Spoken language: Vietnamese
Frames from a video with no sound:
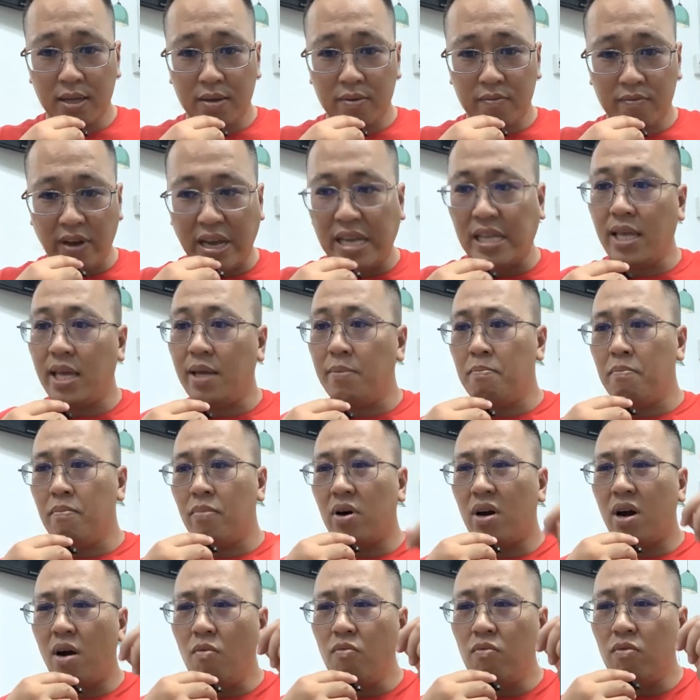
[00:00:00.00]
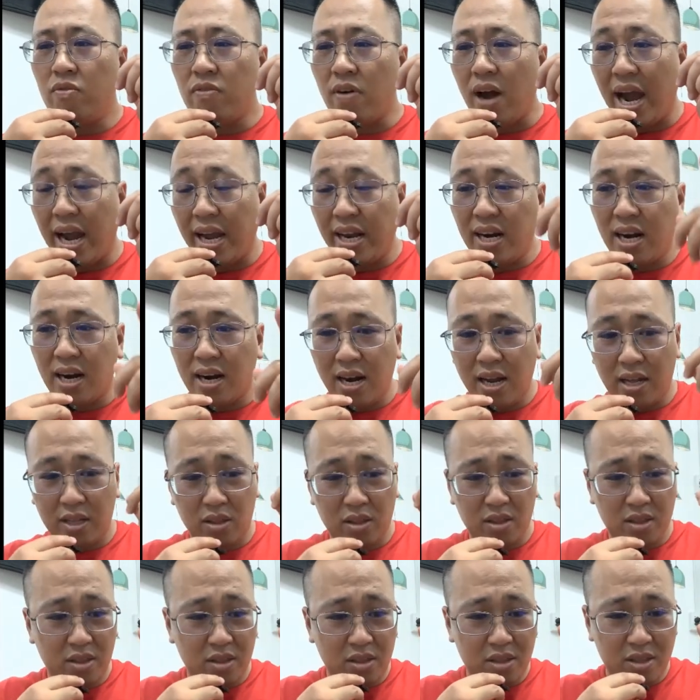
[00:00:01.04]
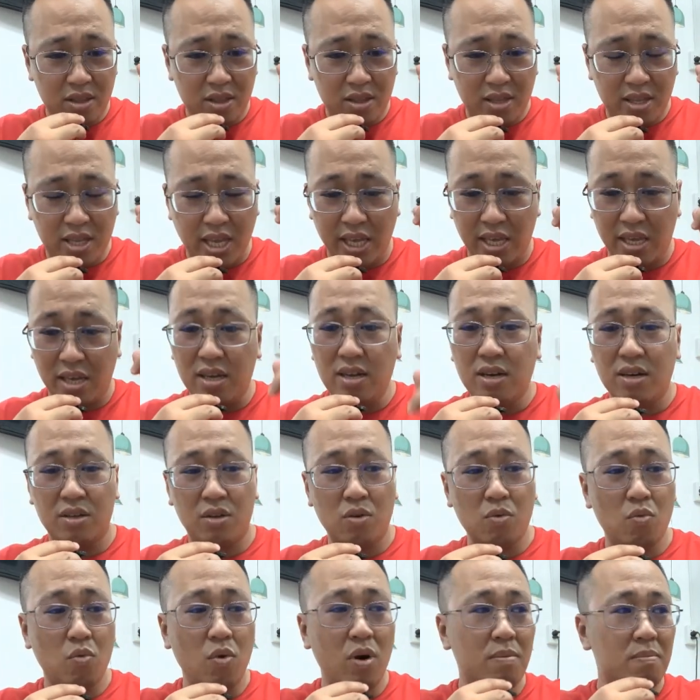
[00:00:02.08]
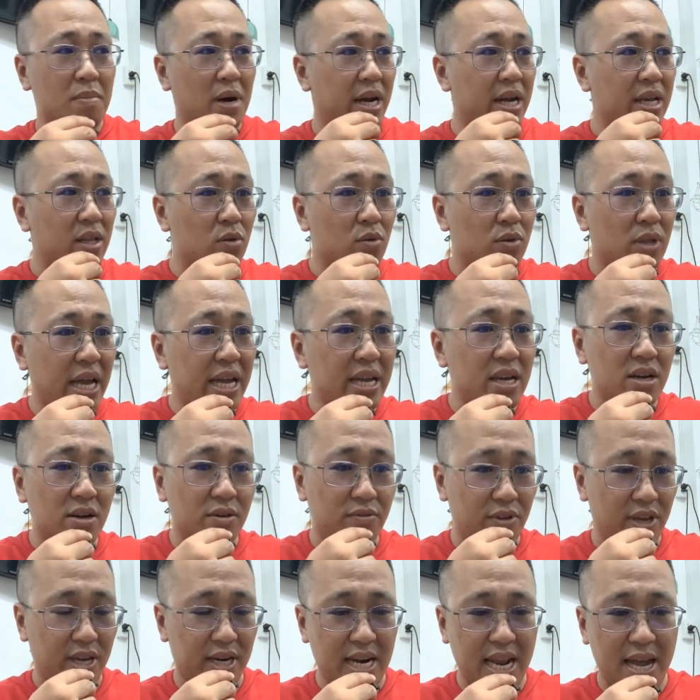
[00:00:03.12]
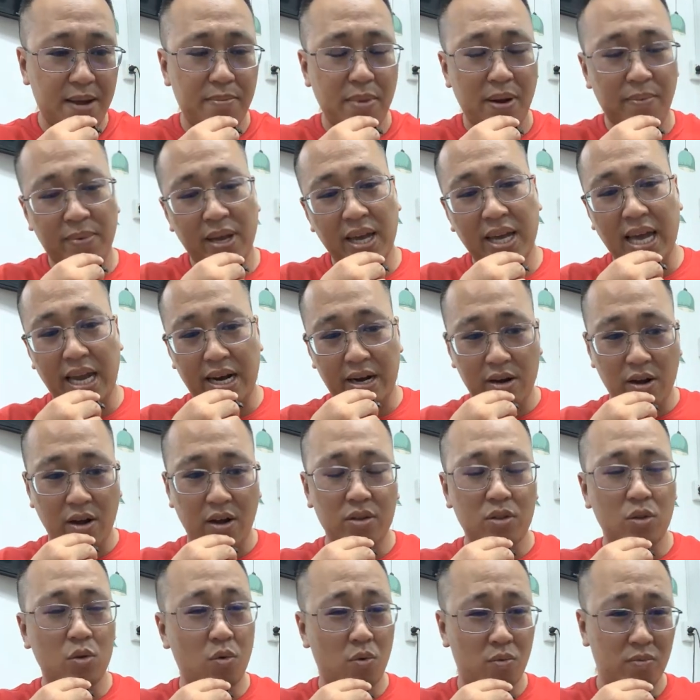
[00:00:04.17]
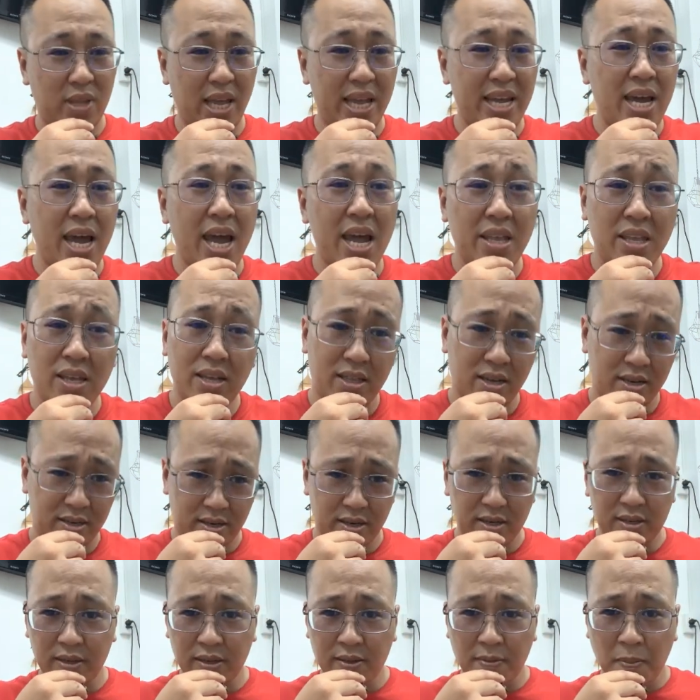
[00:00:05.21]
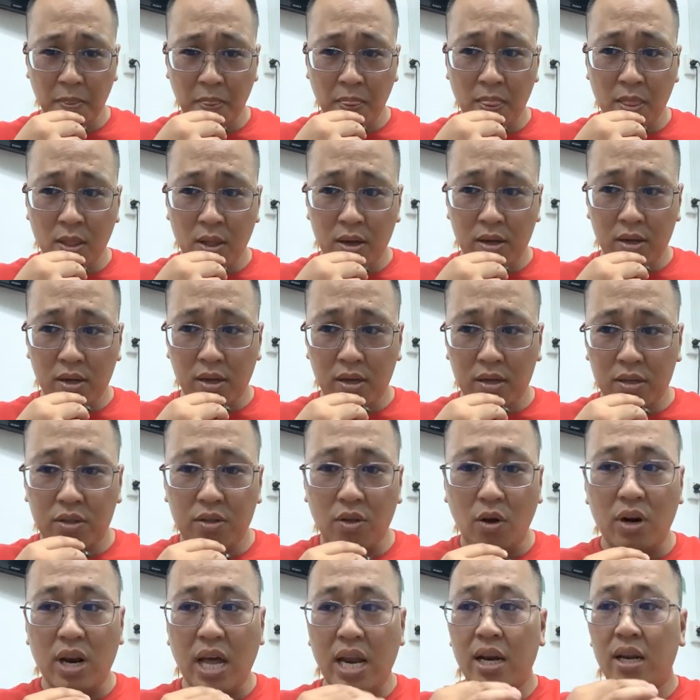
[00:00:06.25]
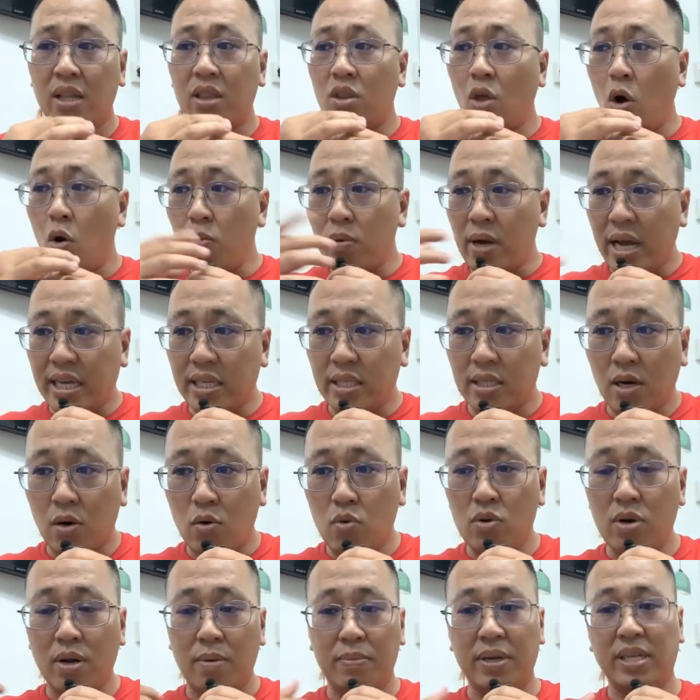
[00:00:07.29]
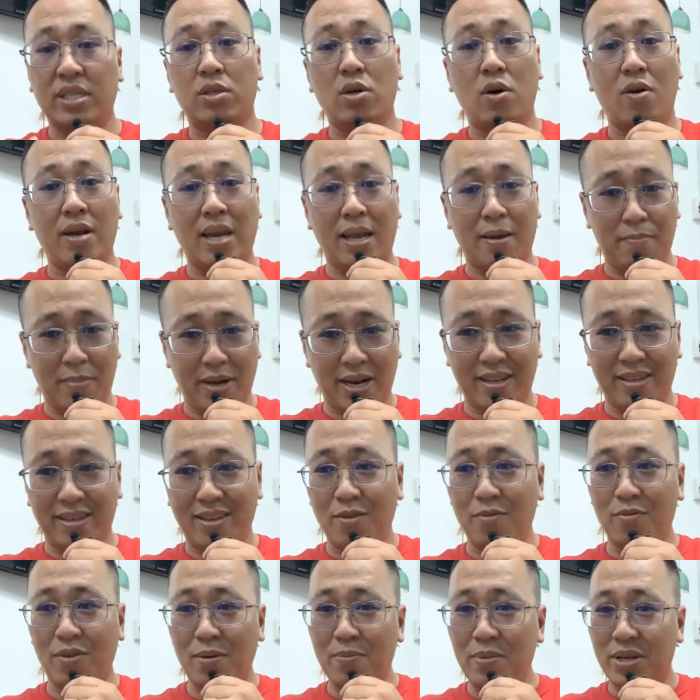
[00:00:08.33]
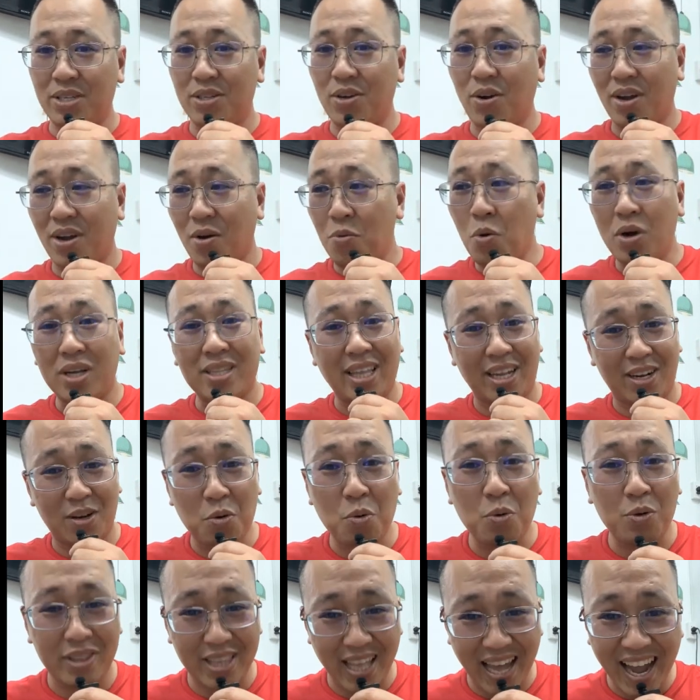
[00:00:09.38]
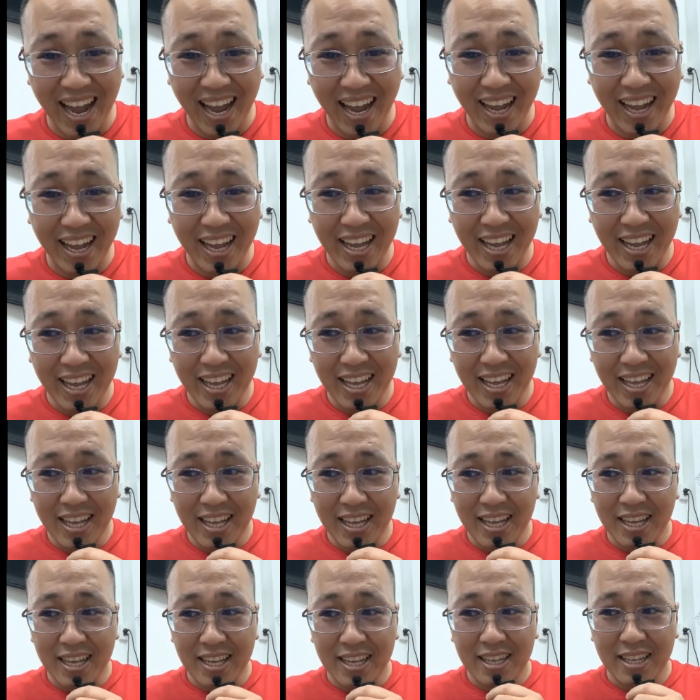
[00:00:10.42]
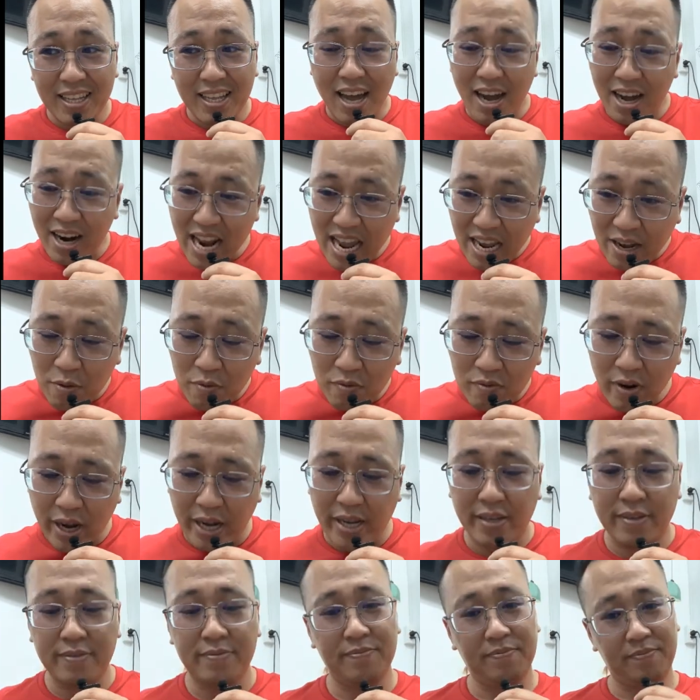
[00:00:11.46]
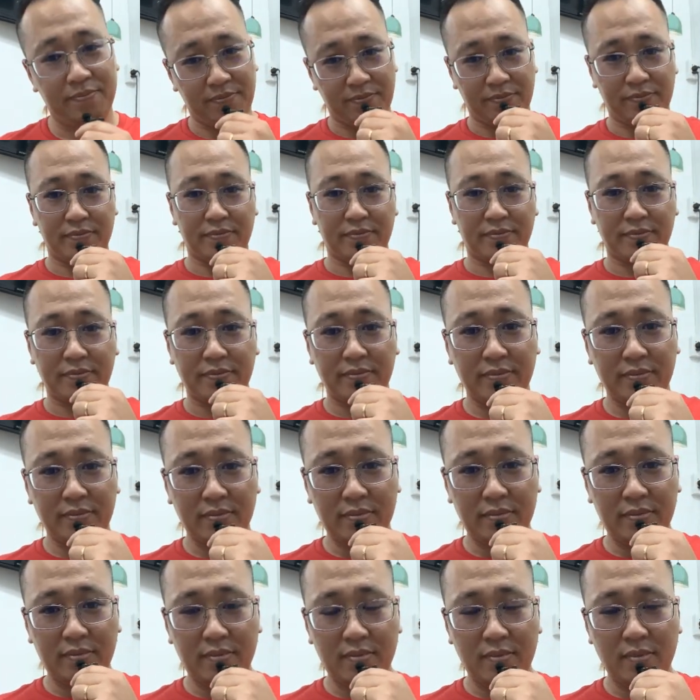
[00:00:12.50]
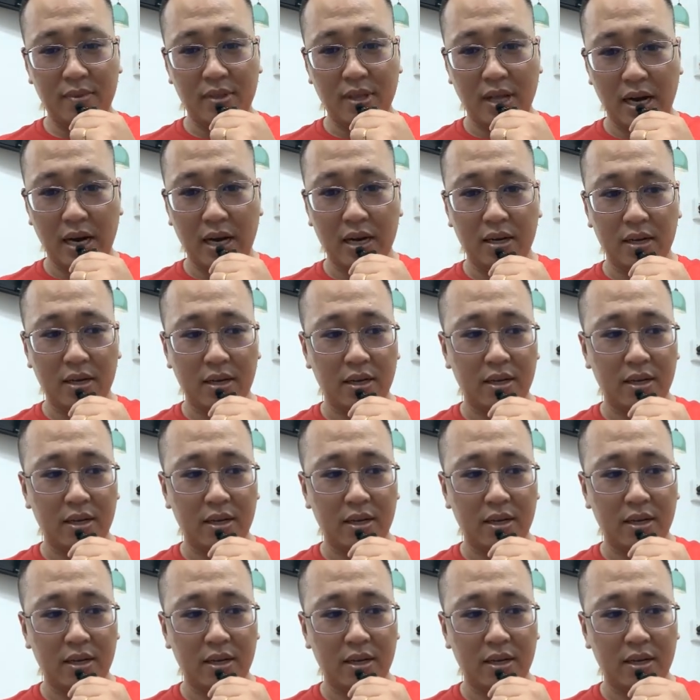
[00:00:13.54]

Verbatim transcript: vậy thì không phải rằng là chỉ người Trung Quốc mà khi tôi thấy người Việt Nam làm cái cảnh đó tôi cũng thấy ghê như thường cho nên tốt hay xấu là mình soi lại mình chứ không phải mình soi quốc tịch của người ta ở đây cũng vậy đó